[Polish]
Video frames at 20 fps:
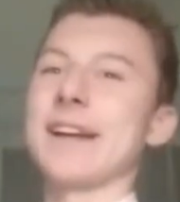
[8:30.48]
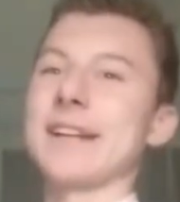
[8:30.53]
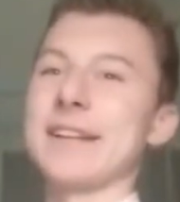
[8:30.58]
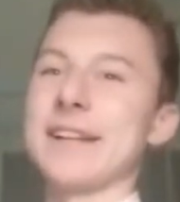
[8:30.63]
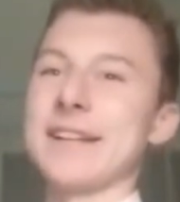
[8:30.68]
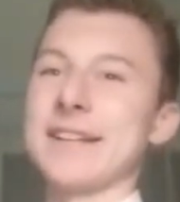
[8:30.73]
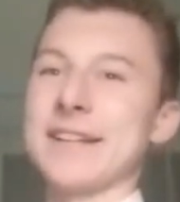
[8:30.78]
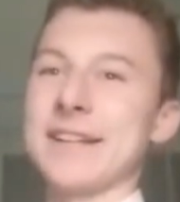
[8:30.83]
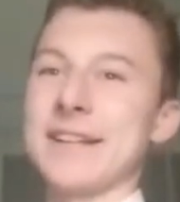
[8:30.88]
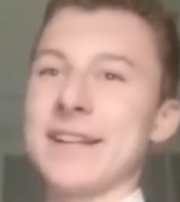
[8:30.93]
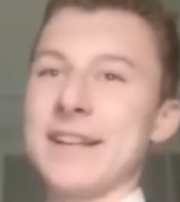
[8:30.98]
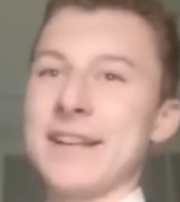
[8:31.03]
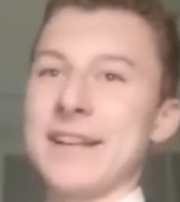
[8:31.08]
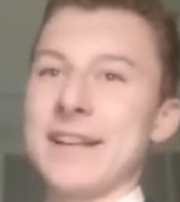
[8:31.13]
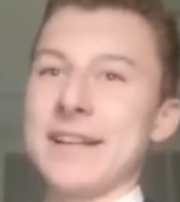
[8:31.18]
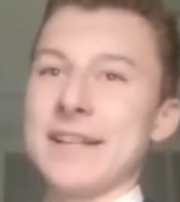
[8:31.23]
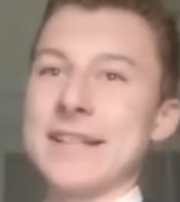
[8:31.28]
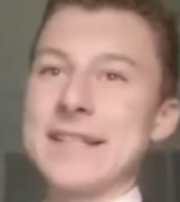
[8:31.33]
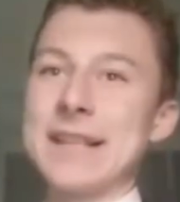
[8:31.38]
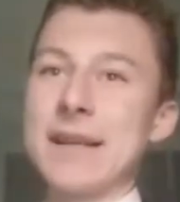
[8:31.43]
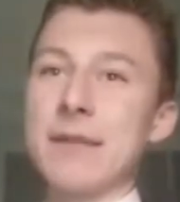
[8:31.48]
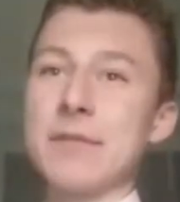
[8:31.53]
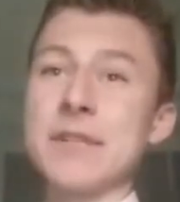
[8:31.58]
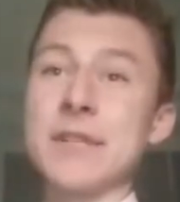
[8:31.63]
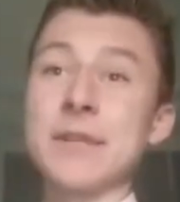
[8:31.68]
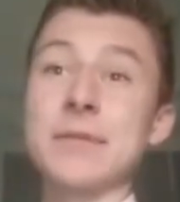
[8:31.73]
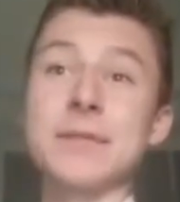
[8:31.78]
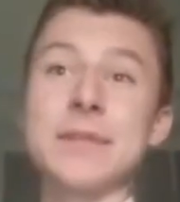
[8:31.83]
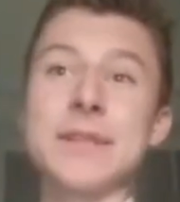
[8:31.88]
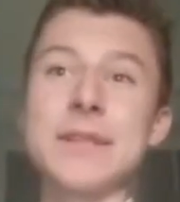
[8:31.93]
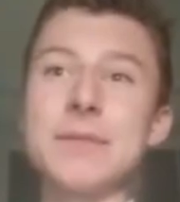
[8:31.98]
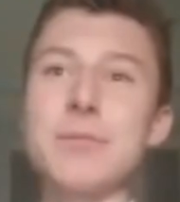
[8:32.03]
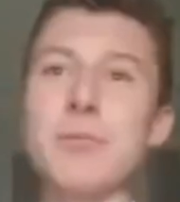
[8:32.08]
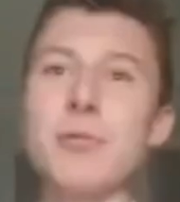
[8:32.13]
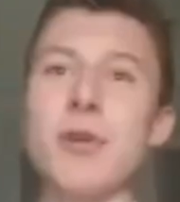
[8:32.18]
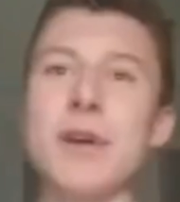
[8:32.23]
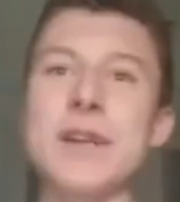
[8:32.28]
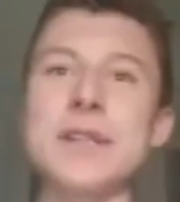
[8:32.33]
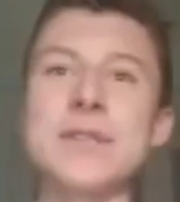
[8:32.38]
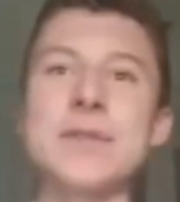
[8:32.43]
kajdan stał się
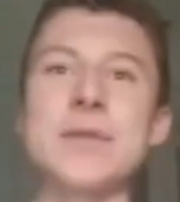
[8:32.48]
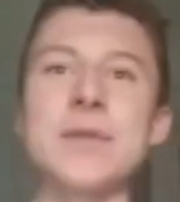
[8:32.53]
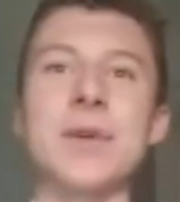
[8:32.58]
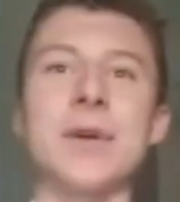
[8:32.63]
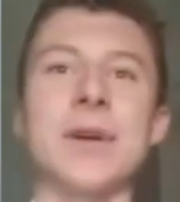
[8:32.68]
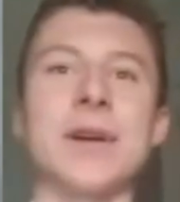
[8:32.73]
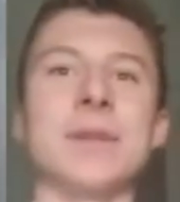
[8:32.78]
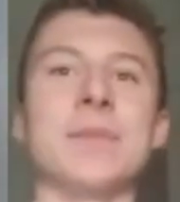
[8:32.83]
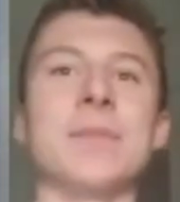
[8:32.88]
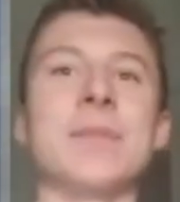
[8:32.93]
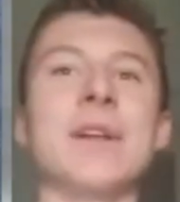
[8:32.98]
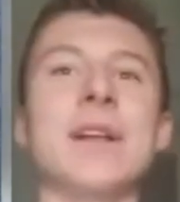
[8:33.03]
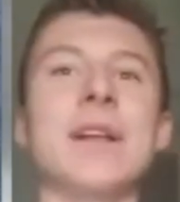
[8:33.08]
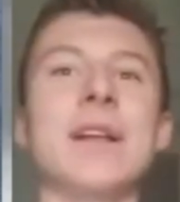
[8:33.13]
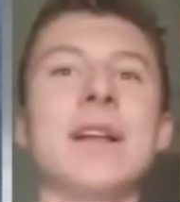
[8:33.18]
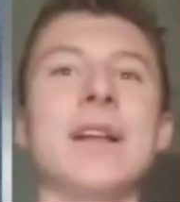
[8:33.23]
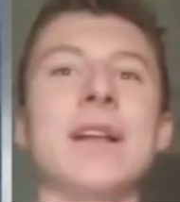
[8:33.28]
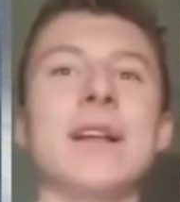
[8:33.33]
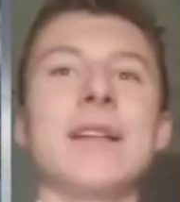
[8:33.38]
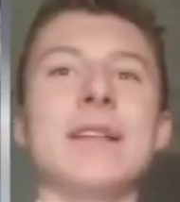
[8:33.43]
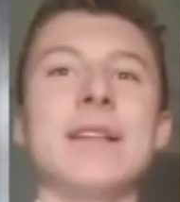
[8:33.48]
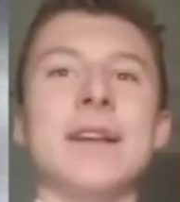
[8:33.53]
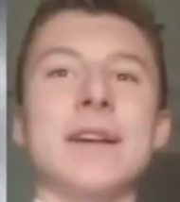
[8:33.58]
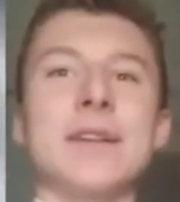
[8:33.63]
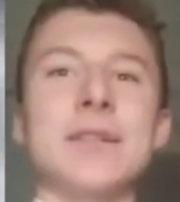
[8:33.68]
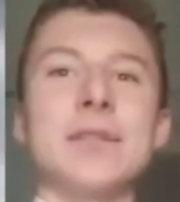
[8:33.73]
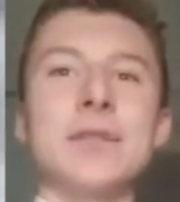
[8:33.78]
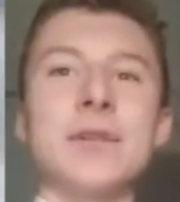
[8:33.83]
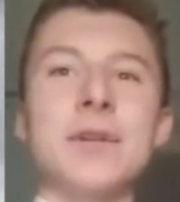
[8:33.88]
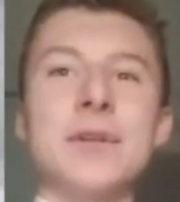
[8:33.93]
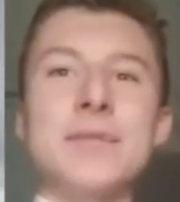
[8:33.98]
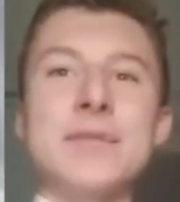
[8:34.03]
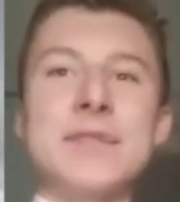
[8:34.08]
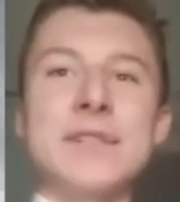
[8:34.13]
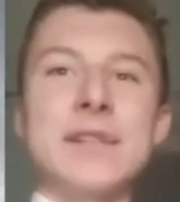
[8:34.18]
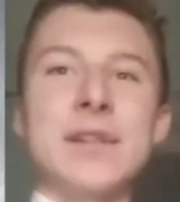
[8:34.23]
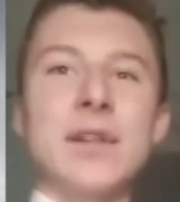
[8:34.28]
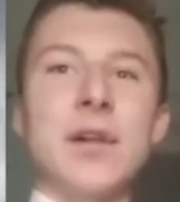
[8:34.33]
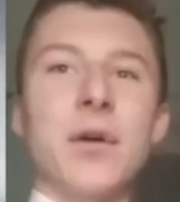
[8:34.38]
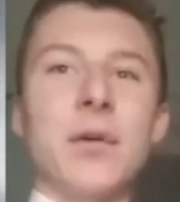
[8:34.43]
tym łańcuchem, na
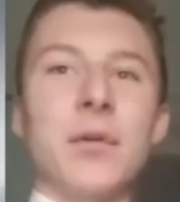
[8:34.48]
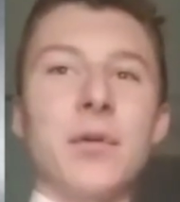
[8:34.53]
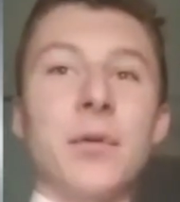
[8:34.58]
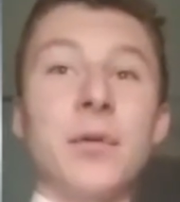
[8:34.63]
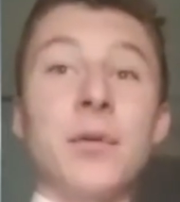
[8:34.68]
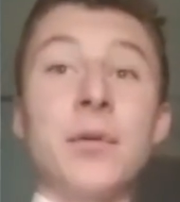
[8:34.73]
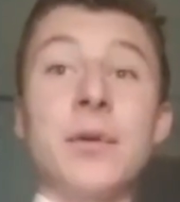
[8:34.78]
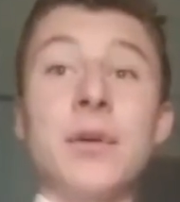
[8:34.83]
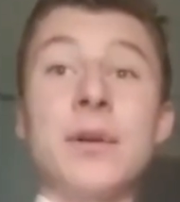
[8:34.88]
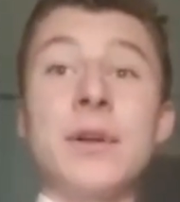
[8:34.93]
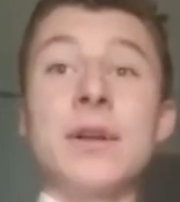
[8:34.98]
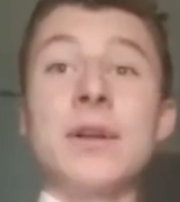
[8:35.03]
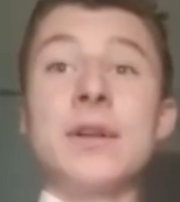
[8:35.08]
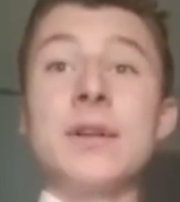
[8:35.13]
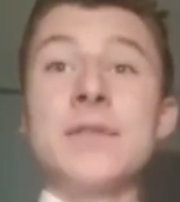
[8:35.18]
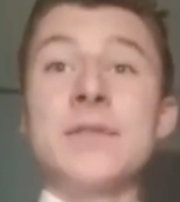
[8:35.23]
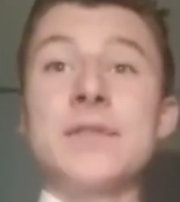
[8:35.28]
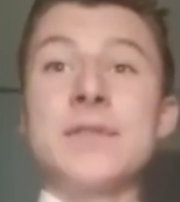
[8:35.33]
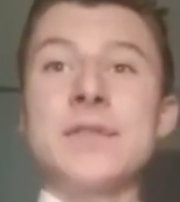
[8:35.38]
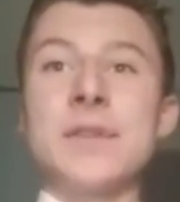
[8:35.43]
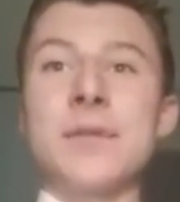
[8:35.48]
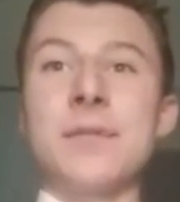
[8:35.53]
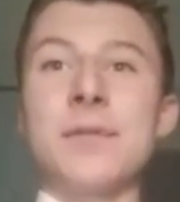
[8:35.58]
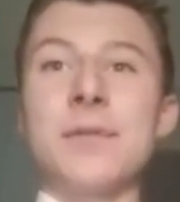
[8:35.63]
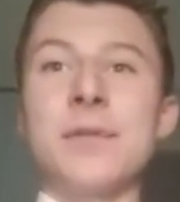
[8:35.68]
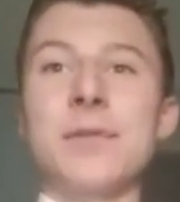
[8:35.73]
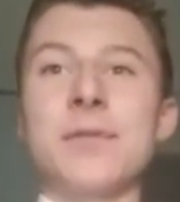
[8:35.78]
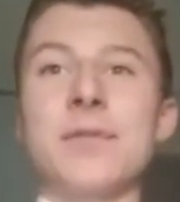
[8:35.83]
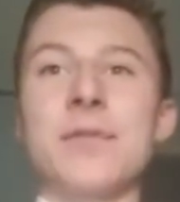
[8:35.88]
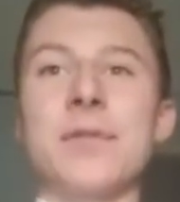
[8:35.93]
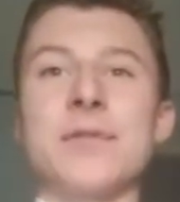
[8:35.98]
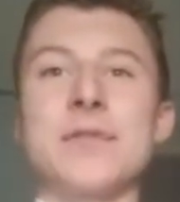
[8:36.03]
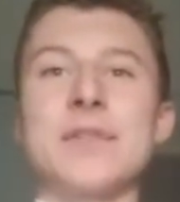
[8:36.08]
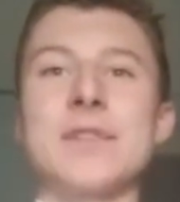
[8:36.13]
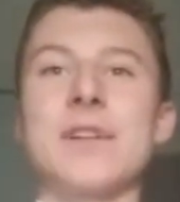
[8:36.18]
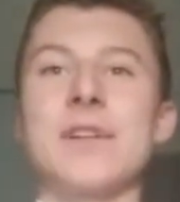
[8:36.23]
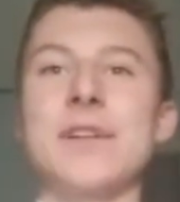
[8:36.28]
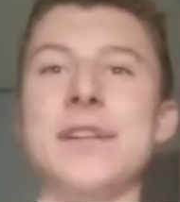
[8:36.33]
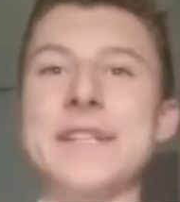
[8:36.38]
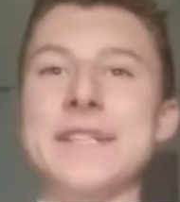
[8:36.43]
którym z lochu, co był twą
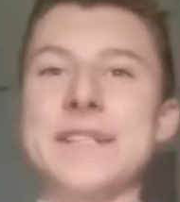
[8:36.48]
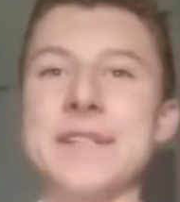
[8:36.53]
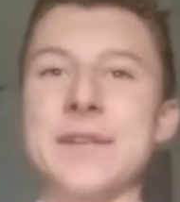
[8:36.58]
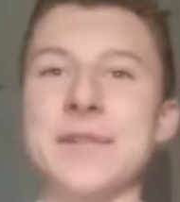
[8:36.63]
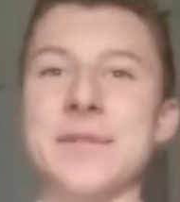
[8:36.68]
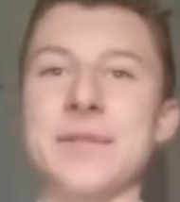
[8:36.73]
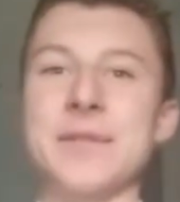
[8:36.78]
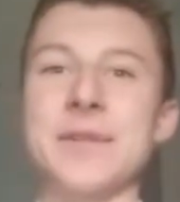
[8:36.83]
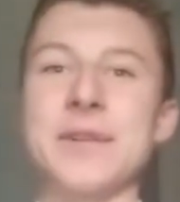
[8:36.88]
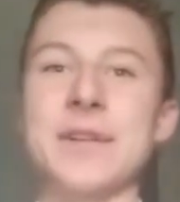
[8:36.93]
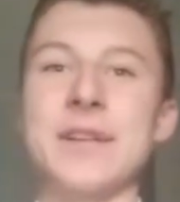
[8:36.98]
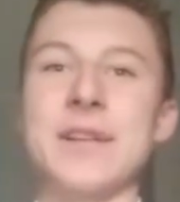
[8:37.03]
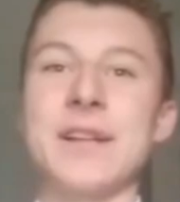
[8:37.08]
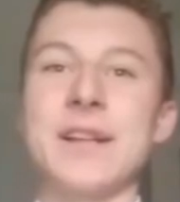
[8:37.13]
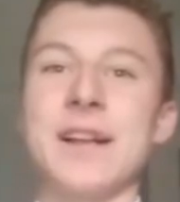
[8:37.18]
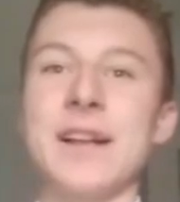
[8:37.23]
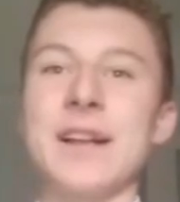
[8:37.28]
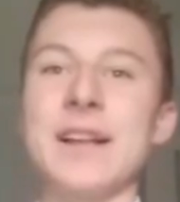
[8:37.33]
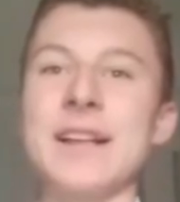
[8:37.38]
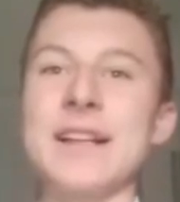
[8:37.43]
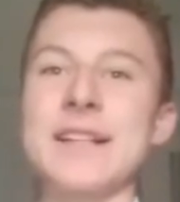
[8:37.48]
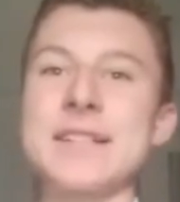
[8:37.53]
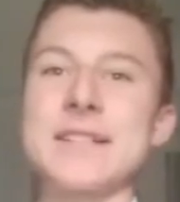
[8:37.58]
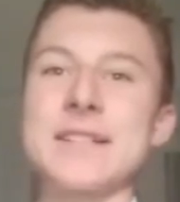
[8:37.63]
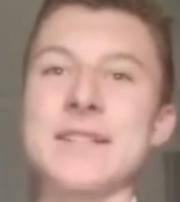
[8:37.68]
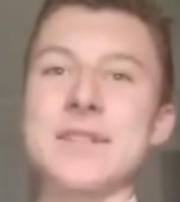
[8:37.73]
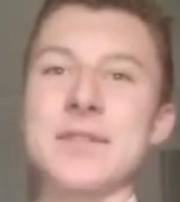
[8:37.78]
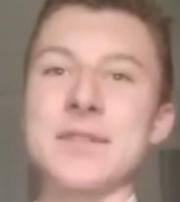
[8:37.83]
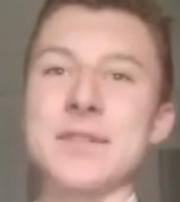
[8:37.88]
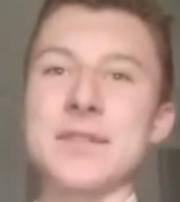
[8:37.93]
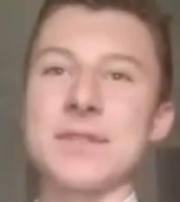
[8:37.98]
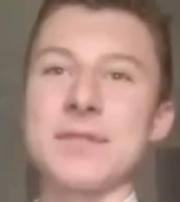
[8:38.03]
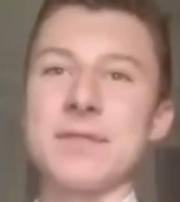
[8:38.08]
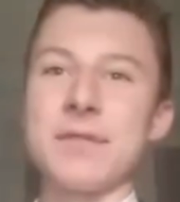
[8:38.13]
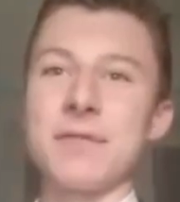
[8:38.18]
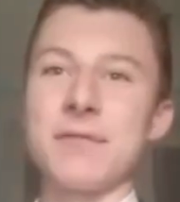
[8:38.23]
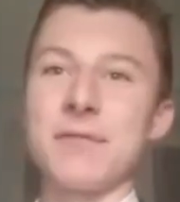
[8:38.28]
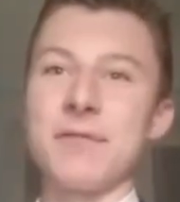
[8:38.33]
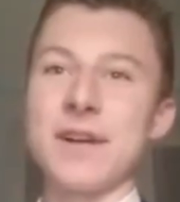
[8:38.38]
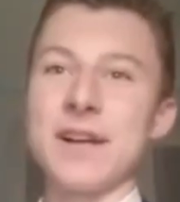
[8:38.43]
stolicą, lat to
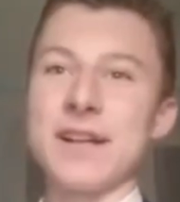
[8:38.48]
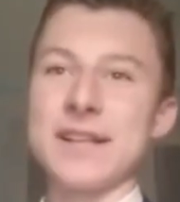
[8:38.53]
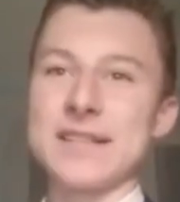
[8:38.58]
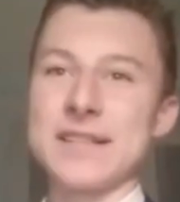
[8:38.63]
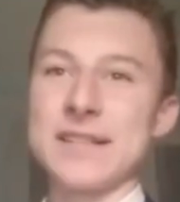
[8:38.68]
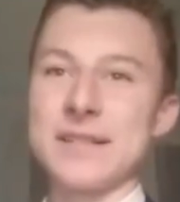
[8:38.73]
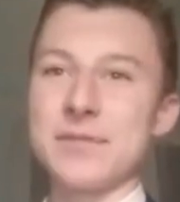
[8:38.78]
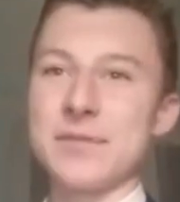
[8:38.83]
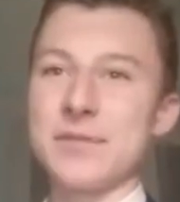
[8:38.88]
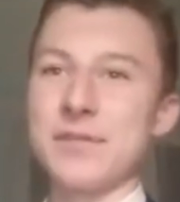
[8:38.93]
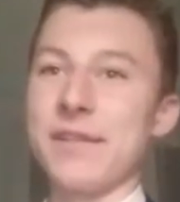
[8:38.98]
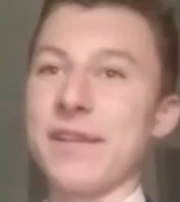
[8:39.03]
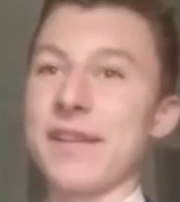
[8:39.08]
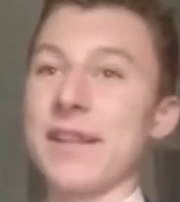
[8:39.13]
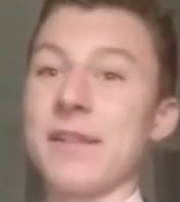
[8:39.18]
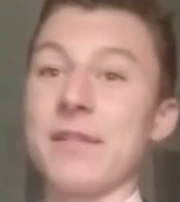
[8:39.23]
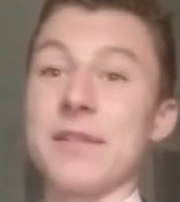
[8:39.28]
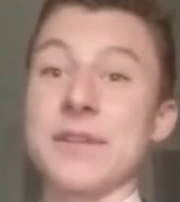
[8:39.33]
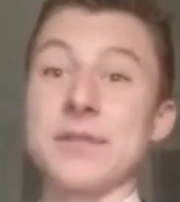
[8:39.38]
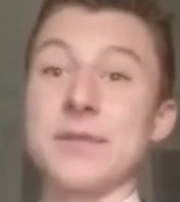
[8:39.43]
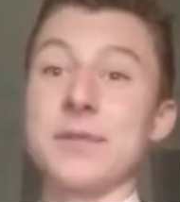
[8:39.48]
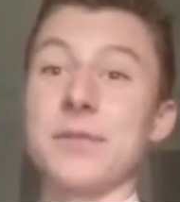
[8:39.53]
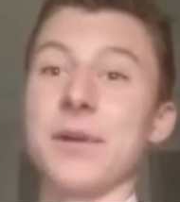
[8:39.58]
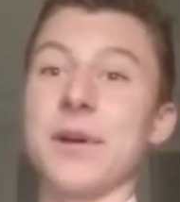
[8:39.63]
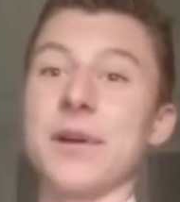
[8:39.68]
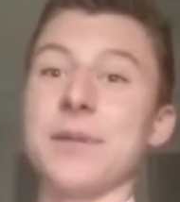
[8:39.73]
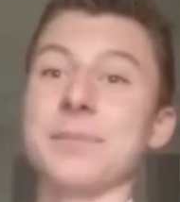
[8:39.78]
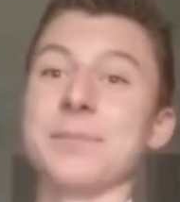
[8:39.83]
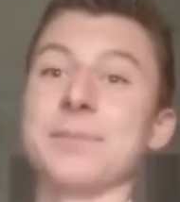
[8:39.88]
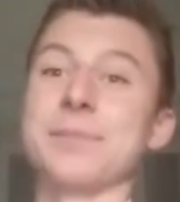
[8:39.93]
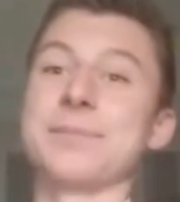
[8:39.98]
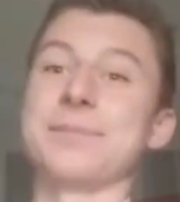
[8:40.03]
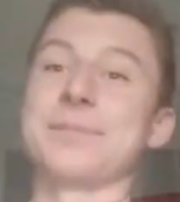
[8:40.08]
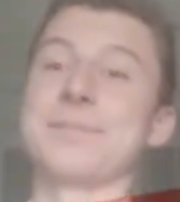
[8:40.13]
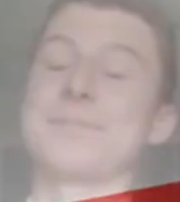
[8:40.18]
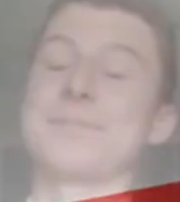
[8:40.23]
swym własnym dźwignęłaś duchem.